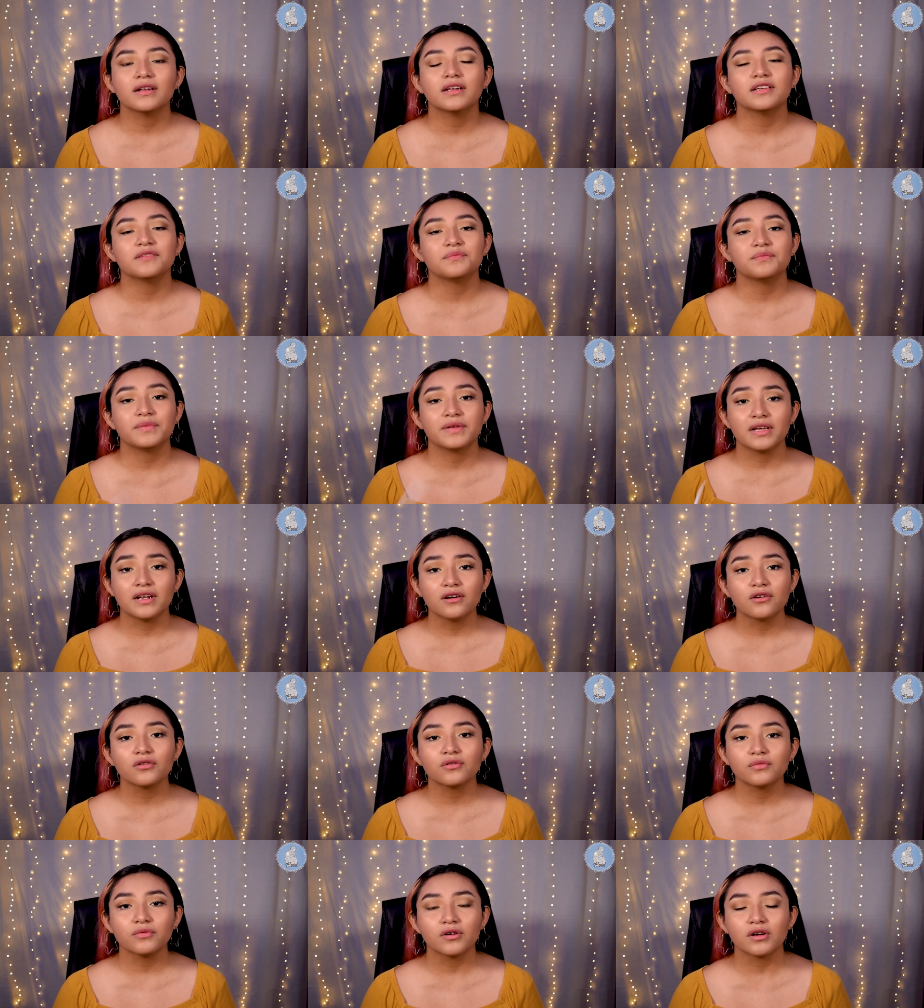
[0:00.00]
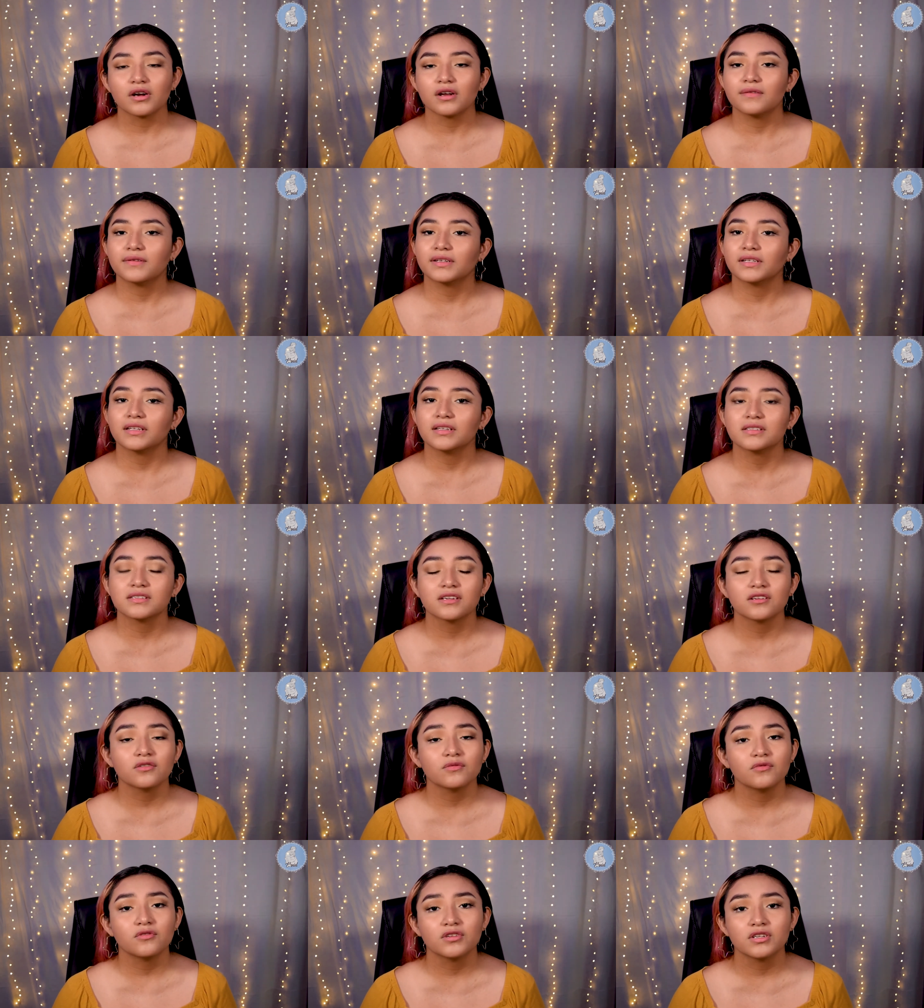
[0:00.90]
Limpié el rubor. La verdad es que
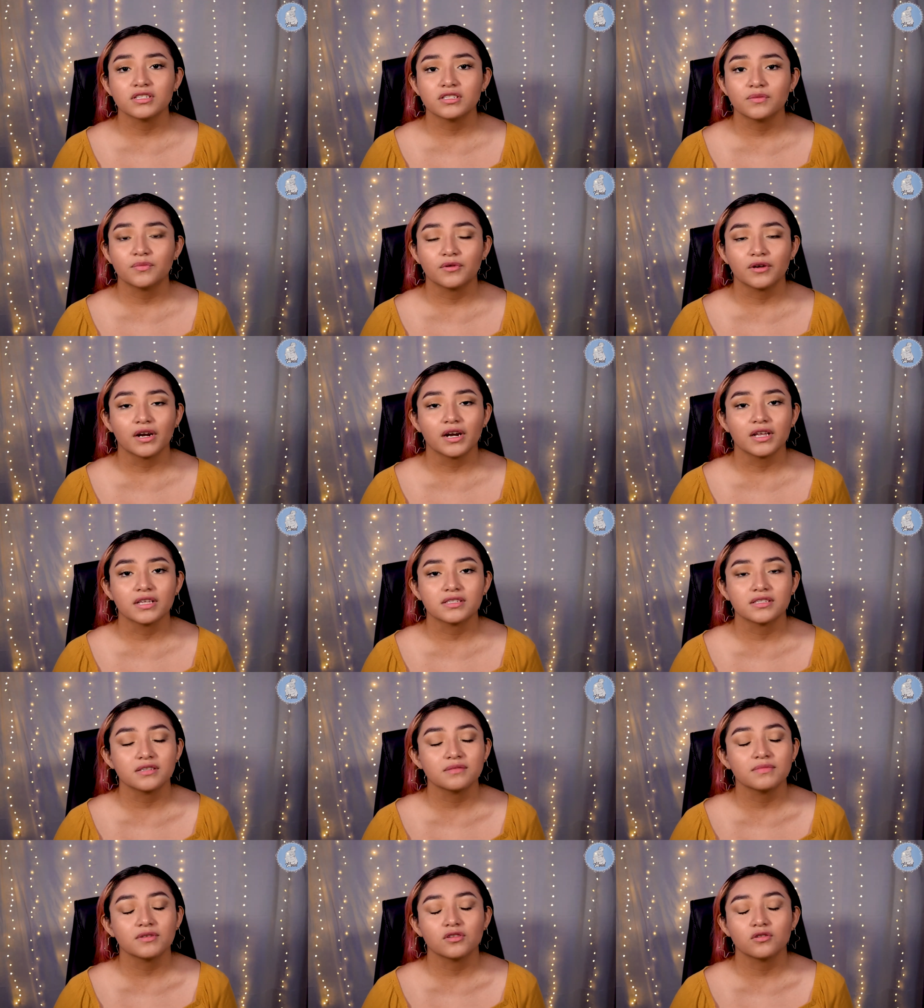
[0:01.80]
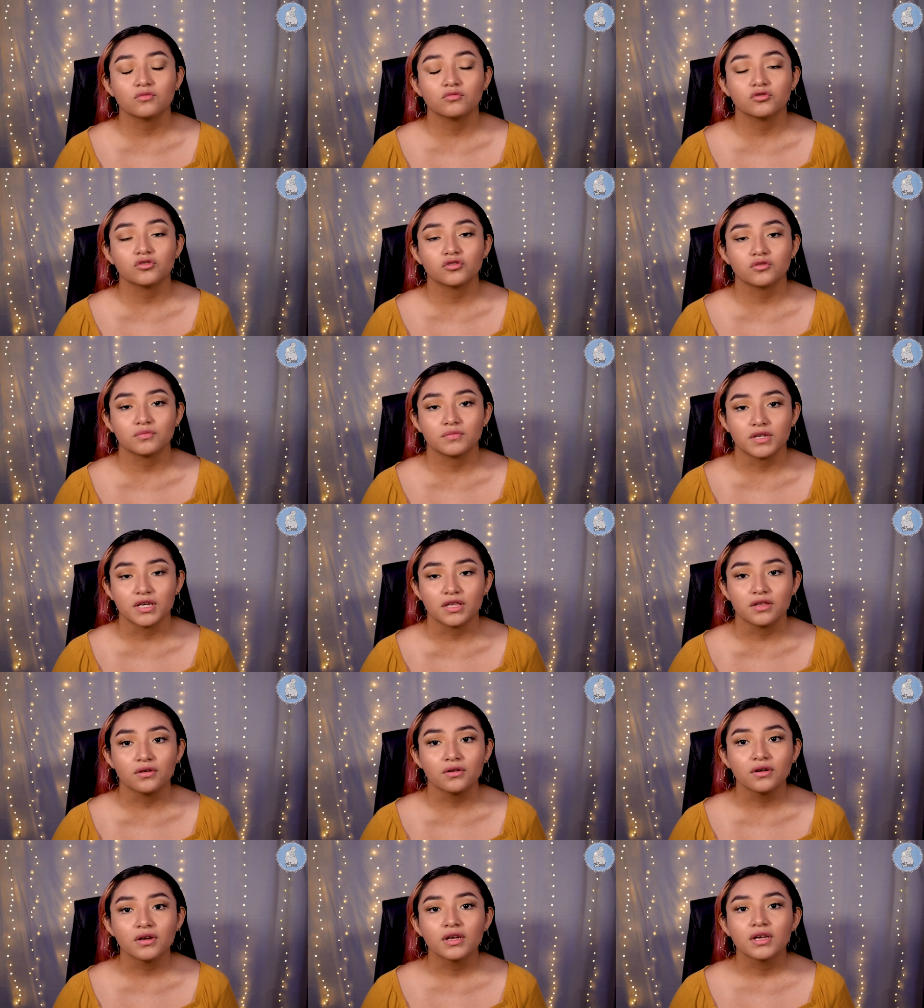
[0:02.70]
no me lo quise poner así. Me dio mucho
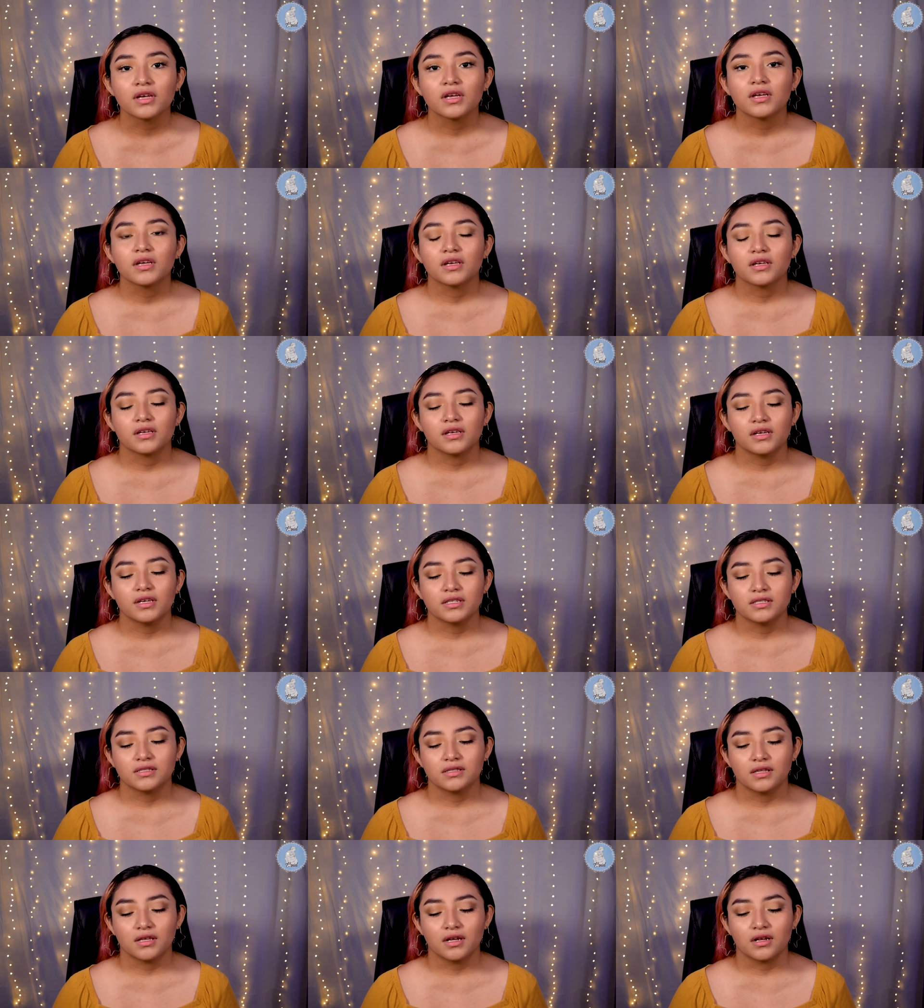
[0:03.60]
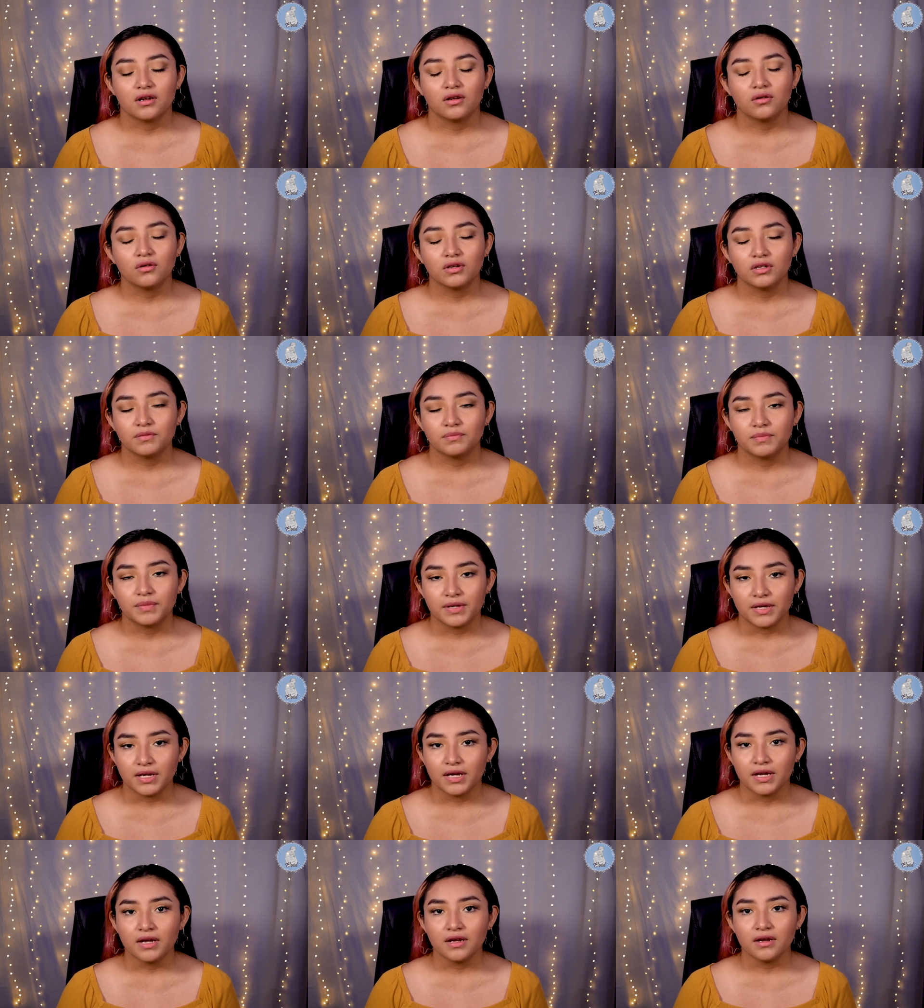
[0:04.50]
miedo. Este, lo
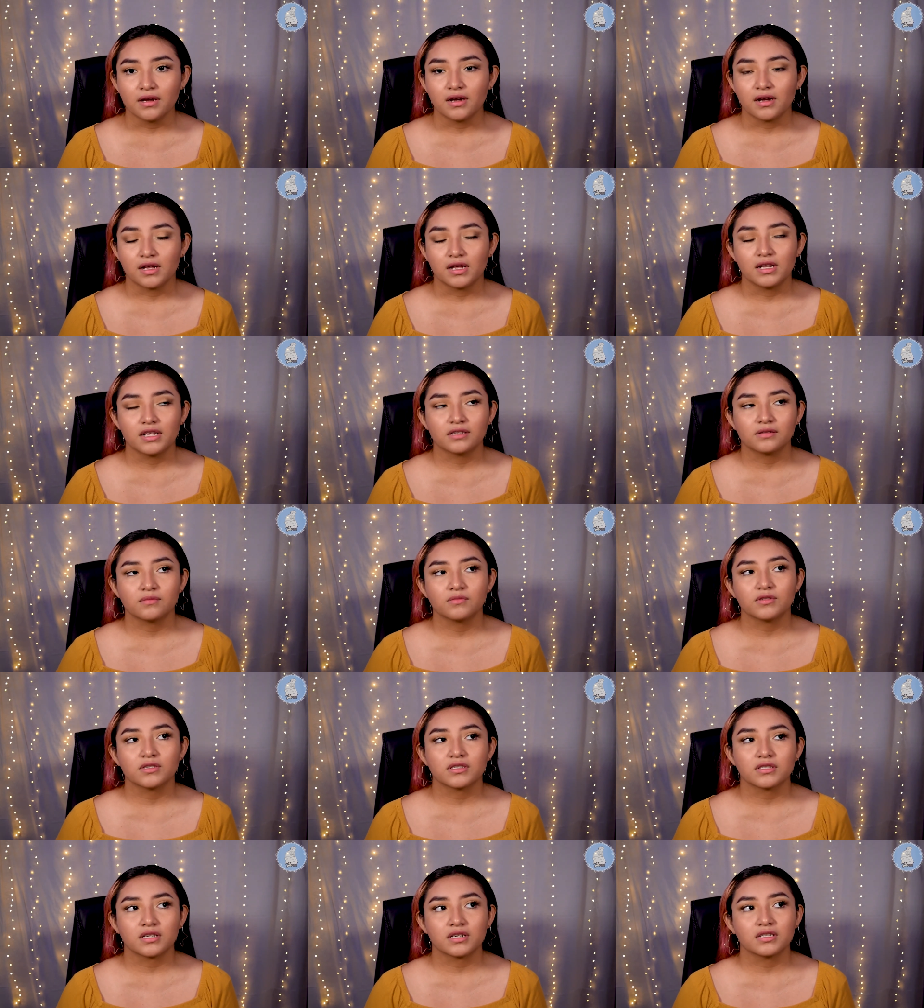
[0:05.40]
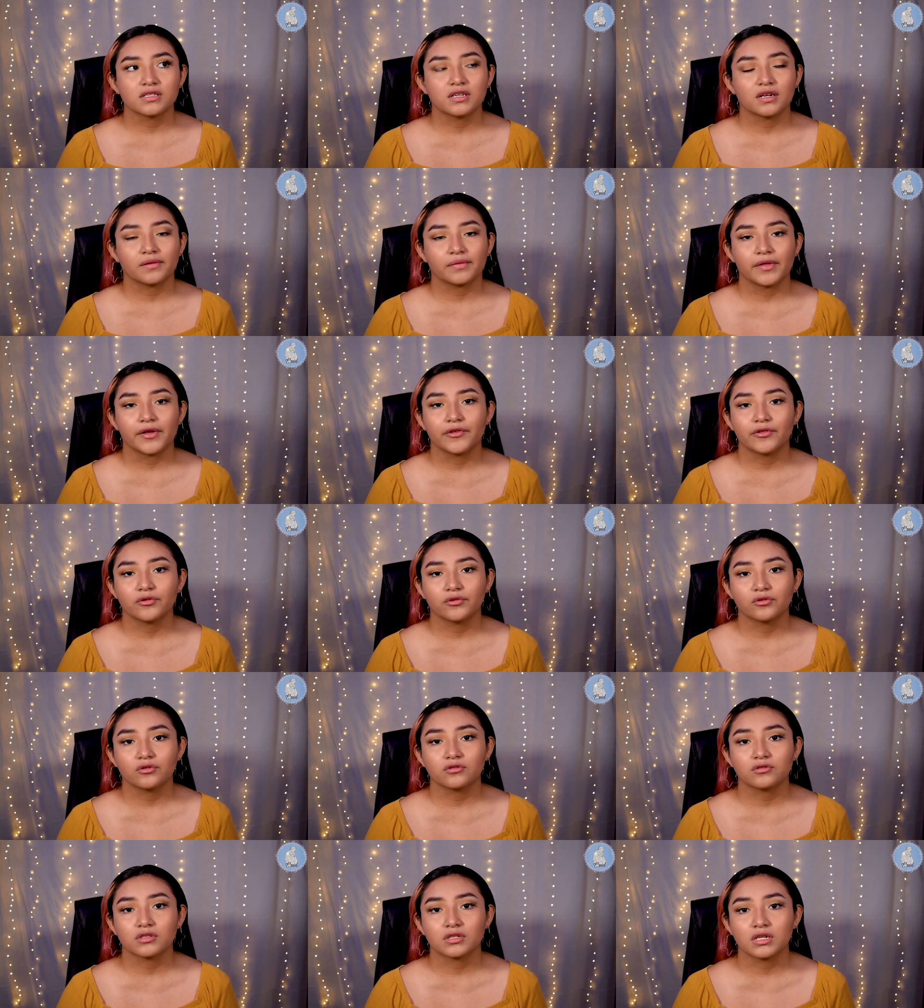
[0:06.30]
limpié, aquí les vamos a estar insertando
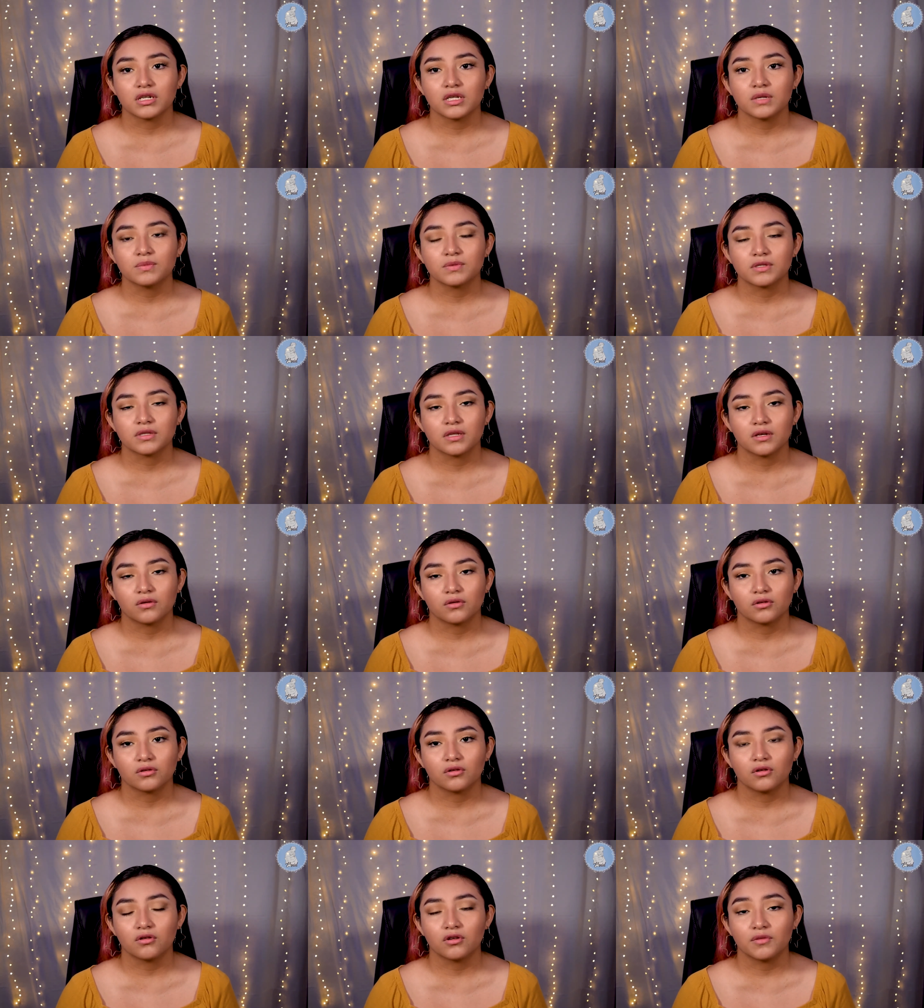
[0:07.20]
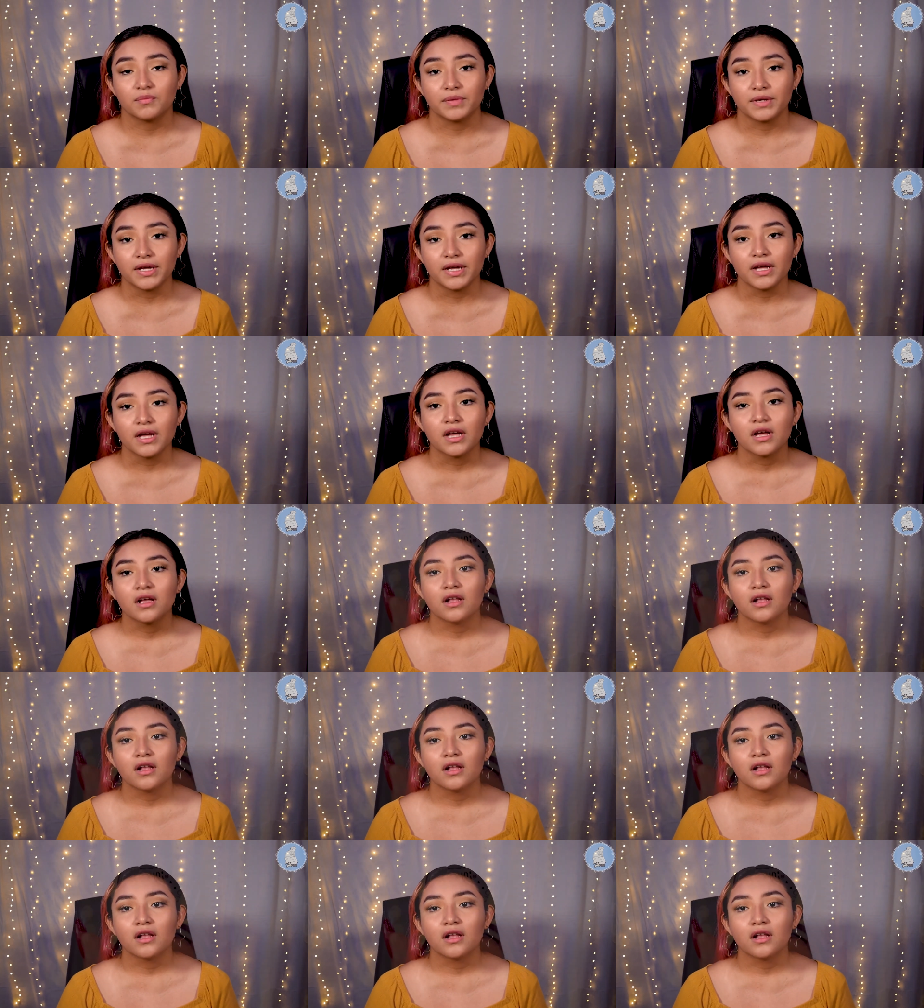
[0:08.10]
unos clips de cuando lo limpié.